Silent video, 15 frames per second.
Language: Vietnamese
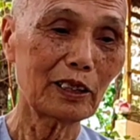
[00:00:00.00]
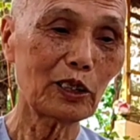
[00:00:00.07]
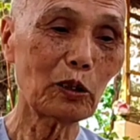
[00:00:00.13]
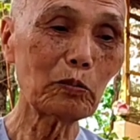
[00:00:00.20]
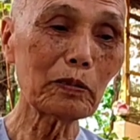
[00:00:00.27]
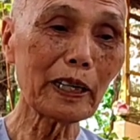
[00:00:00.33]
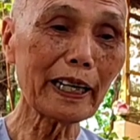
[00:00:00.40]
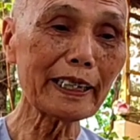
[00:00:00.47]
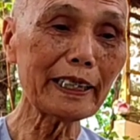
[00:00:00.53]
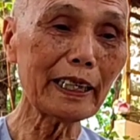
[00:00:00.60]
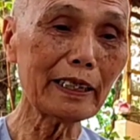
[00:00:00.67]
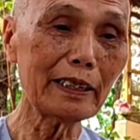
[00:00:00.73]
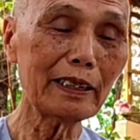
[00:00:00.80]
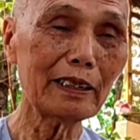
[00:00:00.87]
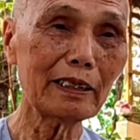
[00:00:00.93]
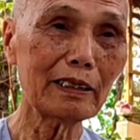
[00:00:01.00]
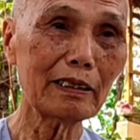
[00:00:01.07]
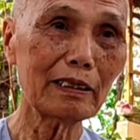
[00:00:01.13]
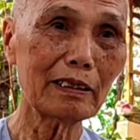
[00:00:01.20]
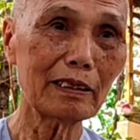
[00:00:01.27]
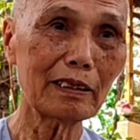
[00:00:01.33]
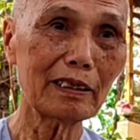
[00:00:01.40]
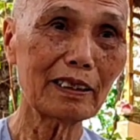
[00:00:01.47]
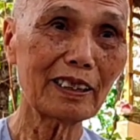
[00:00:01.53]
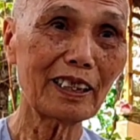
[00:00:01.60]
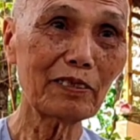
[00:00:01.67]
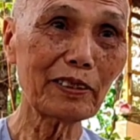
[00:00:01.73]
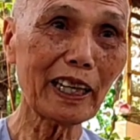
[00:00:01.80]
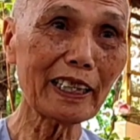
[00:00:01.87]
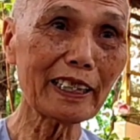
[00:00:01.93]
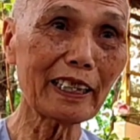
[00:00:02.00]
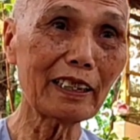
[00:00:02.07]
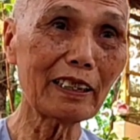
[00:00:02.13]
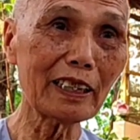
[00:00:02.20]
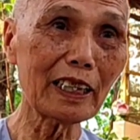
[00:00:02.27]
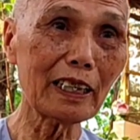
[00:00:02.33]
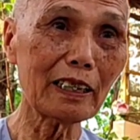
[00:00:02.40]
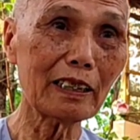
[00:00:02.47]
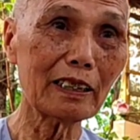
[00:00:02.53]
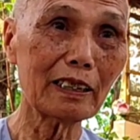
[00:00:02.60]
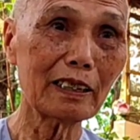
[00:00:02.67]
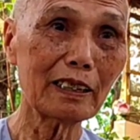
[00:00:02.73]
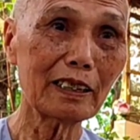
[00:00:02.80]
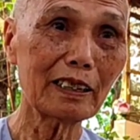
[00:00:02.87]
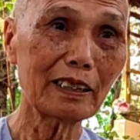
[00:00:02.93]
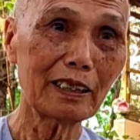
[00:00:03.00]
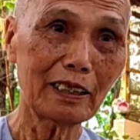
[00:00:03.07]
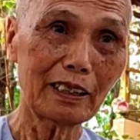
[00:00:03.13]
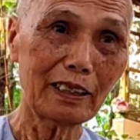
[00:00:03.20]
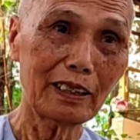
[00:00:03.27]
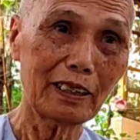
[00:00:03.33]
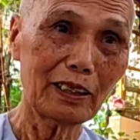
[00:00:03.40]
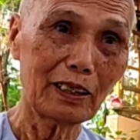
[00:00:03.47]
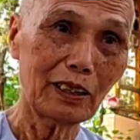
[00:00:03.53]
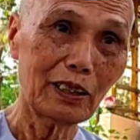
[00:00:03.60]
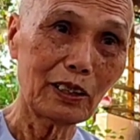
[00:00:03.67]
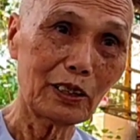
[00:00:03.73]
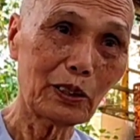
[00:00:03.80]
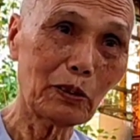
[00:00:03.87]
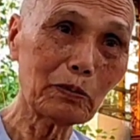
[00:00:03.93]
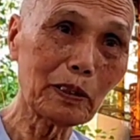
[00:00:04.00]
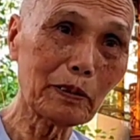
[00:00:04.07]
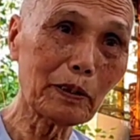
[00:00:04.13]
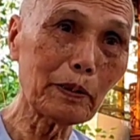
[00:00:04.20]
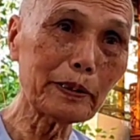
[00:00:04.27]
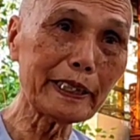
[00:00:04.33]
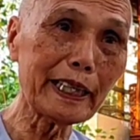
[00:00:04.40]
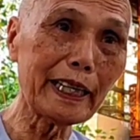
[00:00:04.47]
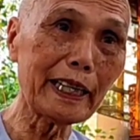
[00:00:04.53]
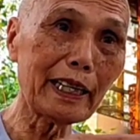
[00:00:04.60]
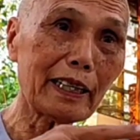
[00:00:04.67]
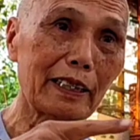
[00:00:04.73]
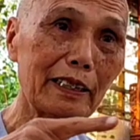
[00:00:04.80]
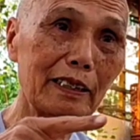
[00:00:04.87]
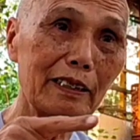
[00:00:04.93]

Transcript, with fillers: trục là cái gì ông Trạng Trình nói đó chục là cái bánh xe